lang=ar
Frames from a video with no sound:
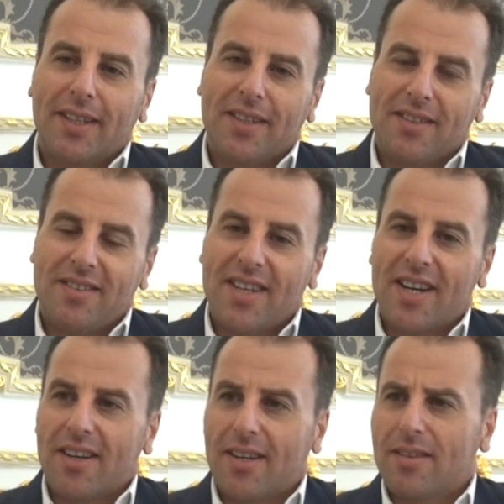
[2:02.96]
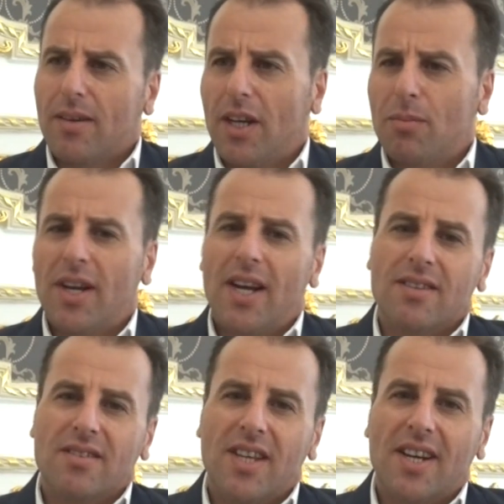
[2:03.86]
كانت هي زيارة عبارة
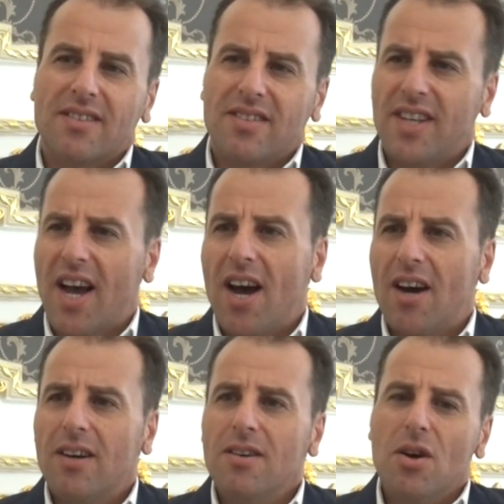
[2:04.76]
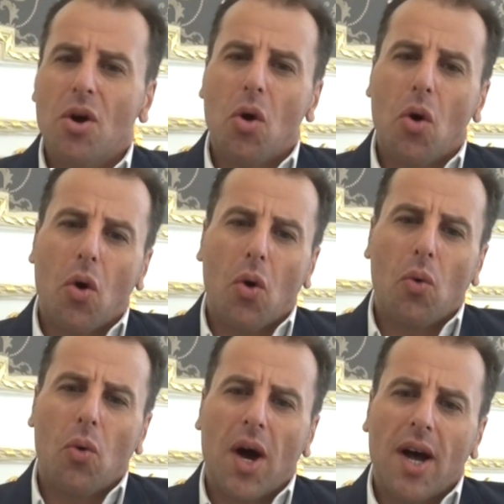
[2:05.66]
عن زيارة سياحة
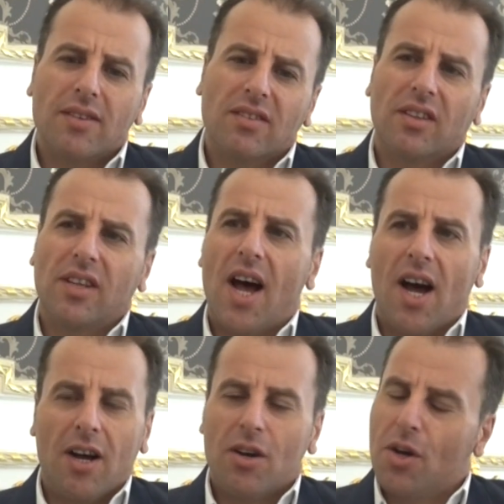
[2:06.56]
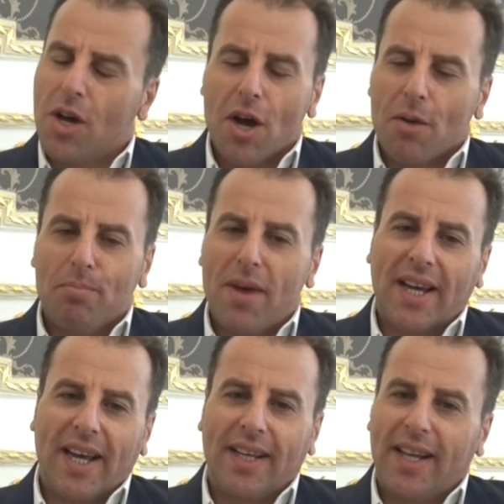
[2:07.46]
واستطلاع ما
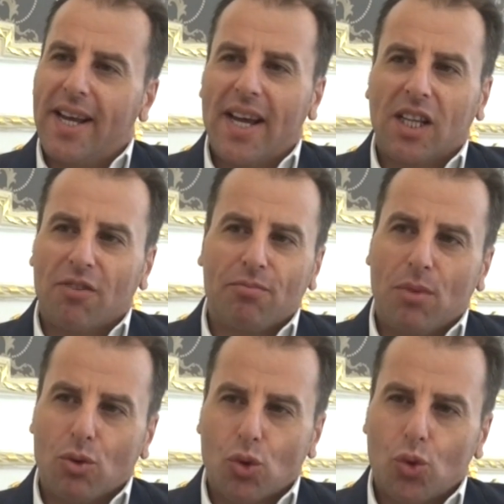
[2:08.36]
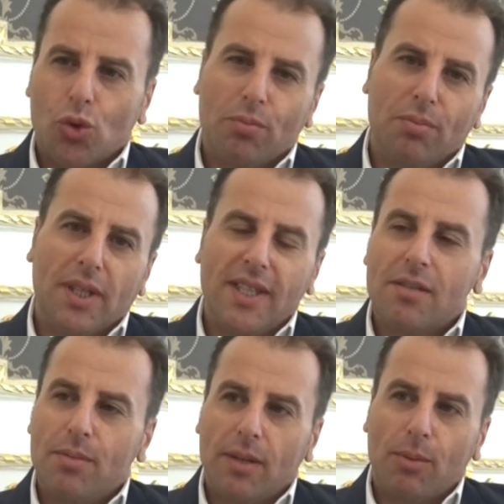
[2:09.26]
كان أي هدف موجود
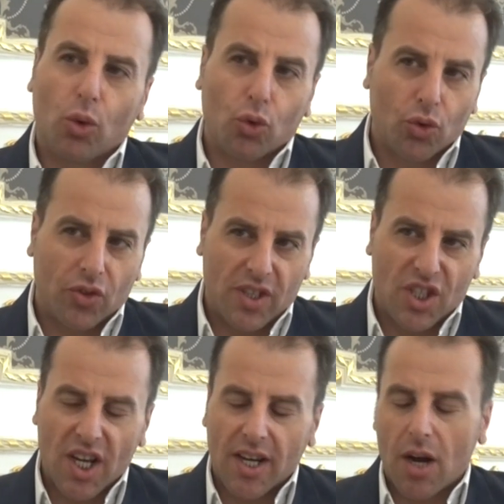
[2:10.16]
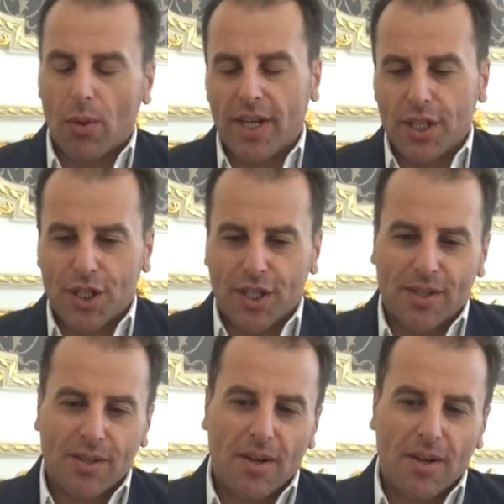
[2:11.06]
بالنسبة بخصوص التجارة أو أي شيء